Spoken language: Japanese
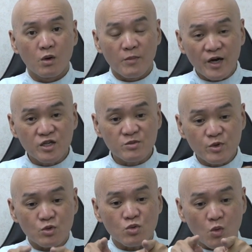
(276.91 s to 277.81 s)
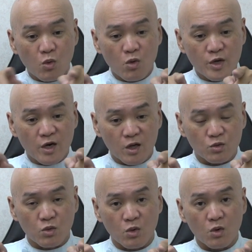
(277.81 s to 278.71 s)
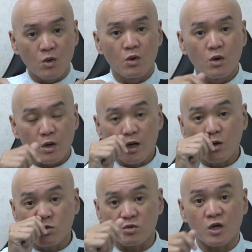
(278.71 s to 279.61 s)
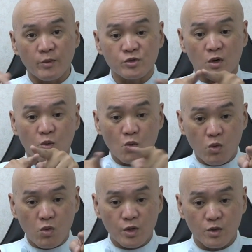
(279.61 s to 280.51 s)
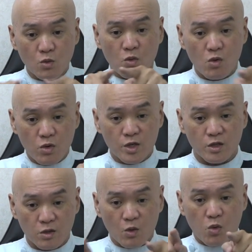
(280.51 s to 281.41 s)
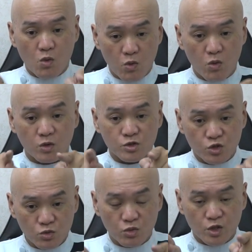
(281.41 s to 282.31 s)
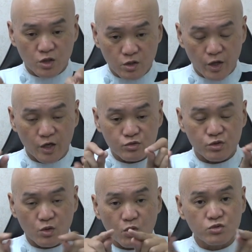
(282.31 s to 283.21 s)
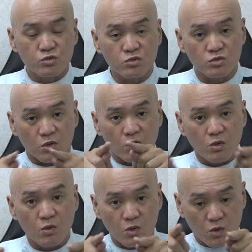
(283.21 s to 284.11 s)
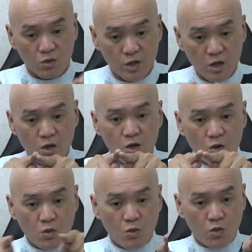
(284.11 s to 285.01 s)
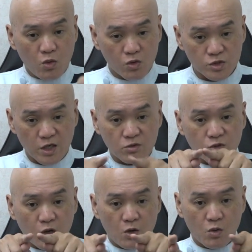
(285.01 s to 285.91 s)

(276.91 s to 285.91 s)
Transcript: 巻き爪の人ここ切らんとえらいことになりますからこうこう切ってここをちょっと切ってヤスリでこすとくのこうねこうじゃなくて